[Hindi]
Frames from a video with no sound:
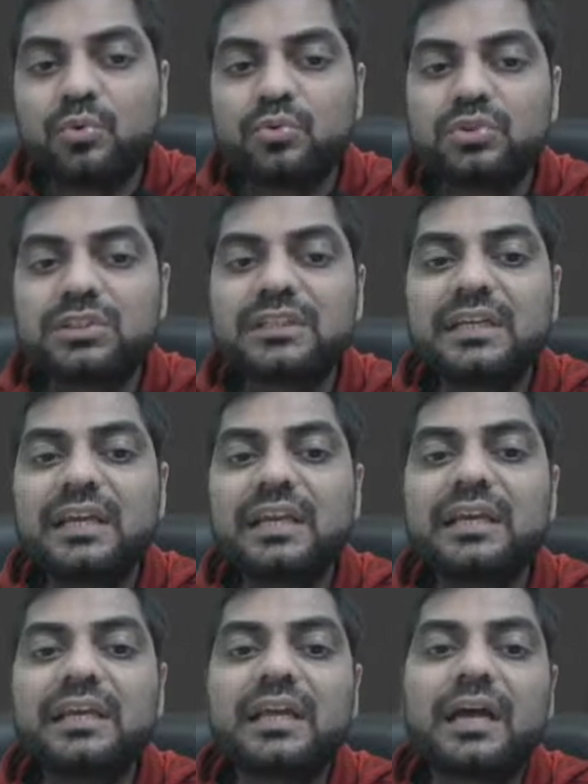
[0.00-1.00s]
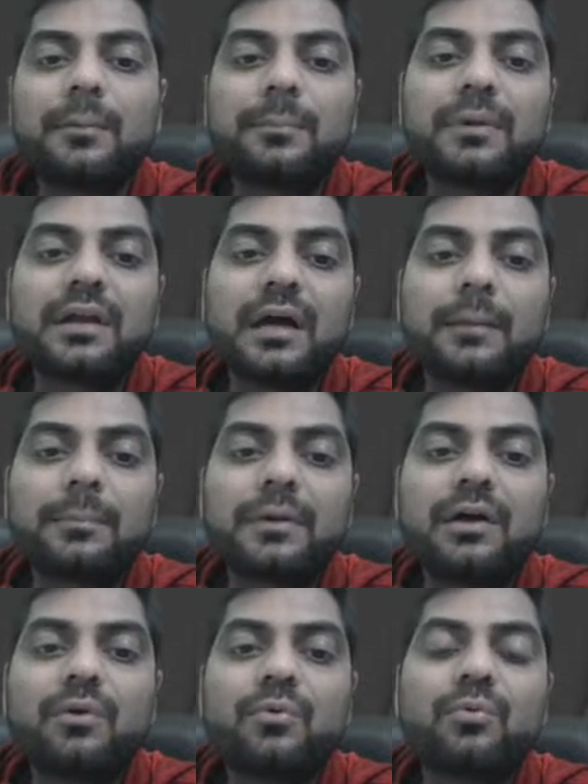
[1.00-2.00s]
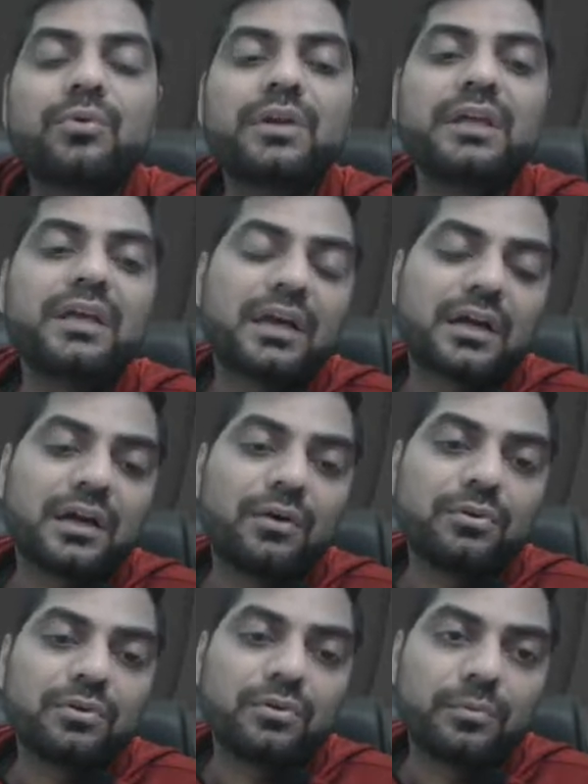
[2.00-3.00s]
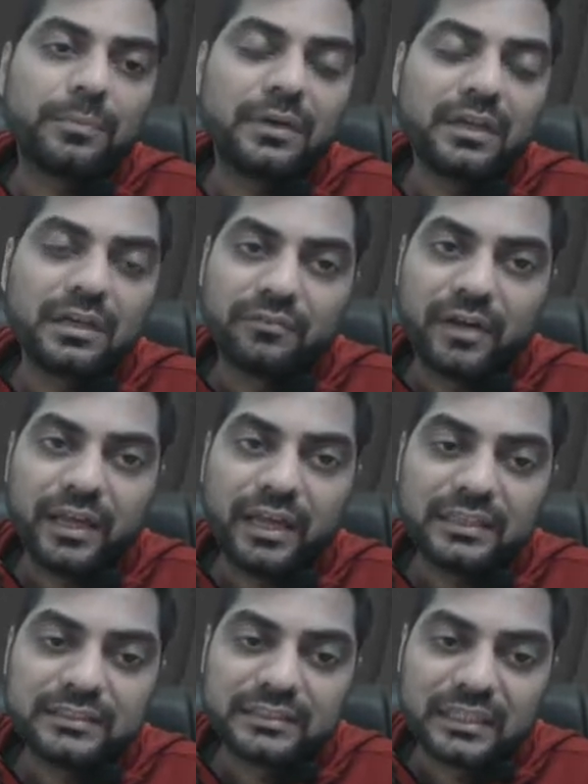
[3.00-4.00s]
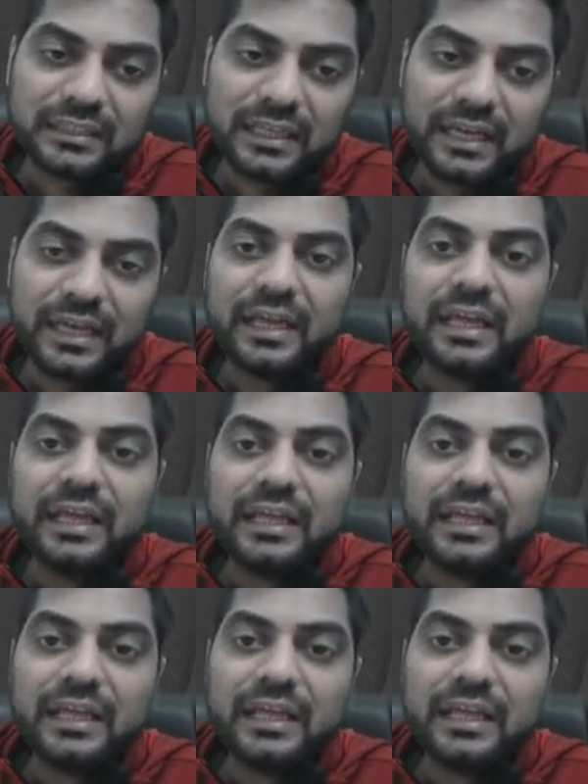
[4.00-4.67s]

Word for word: उसके लिए यहाँ पर आपका ओडी अकाउंट ओपन करवाया जाता है